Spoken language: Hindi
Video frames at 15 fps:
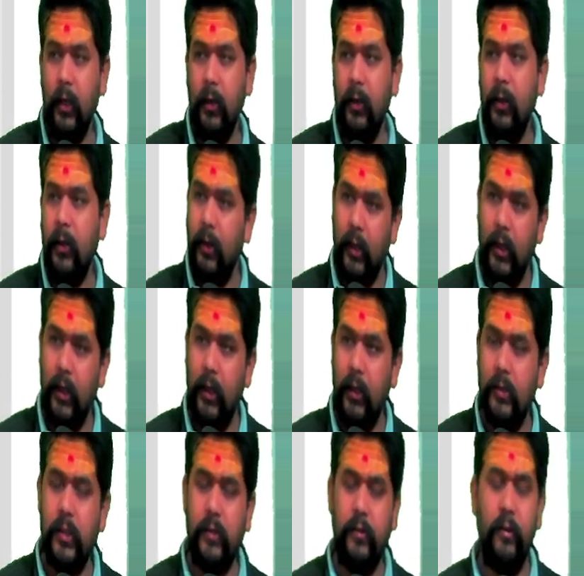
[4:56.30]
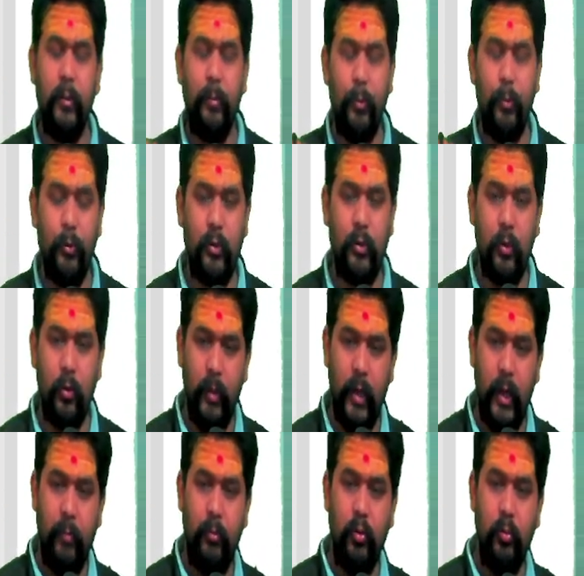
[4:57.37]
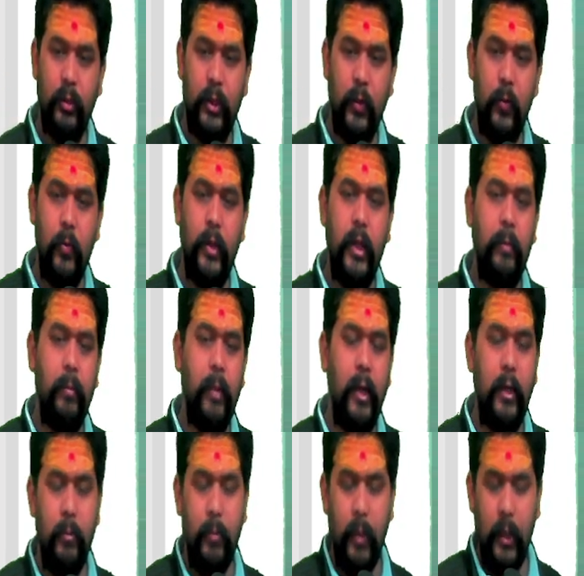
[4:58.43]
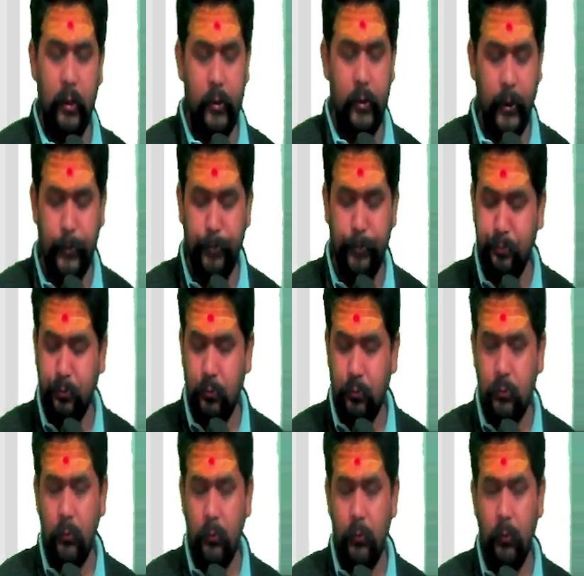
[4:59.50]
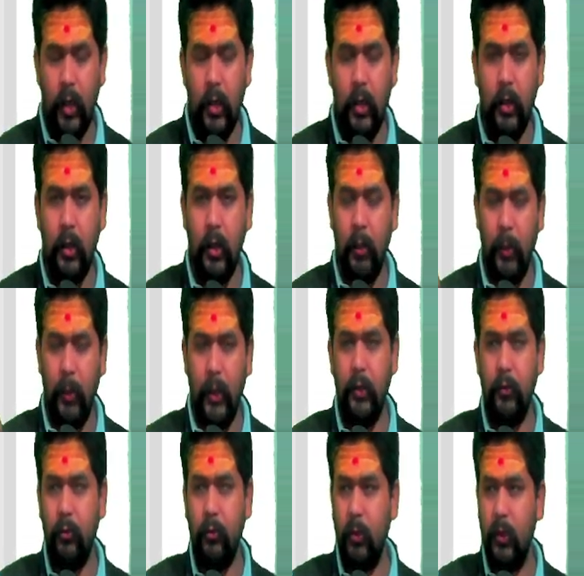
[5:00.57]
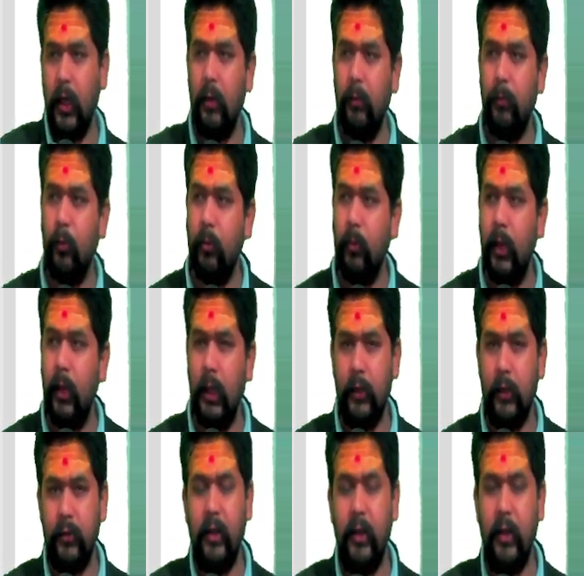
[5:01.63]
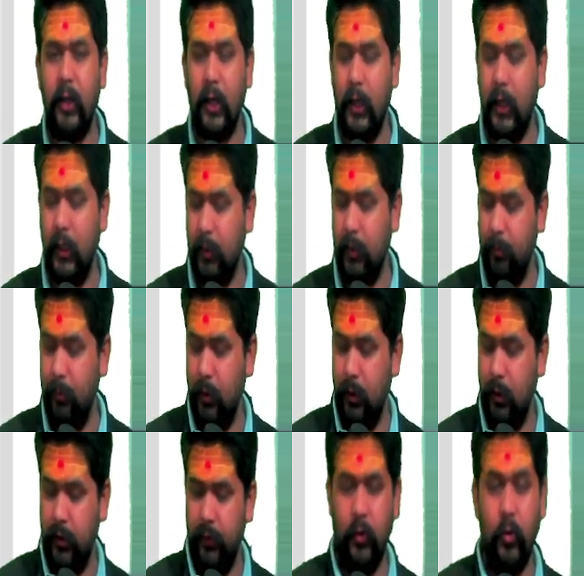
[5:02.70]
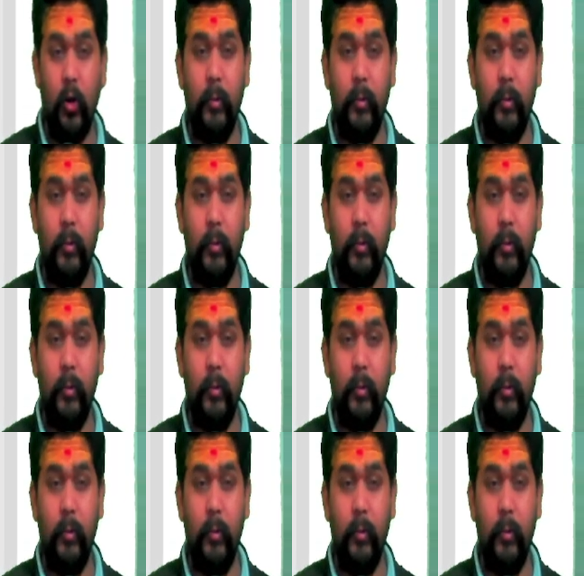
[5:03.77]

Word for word: नहीं जैसे सपोज़ करो मैं आपको बताऊँ एक बार की बात है हमारे सुल्तानपुर में एक सेंटर आया था किसी गवर्नमेंट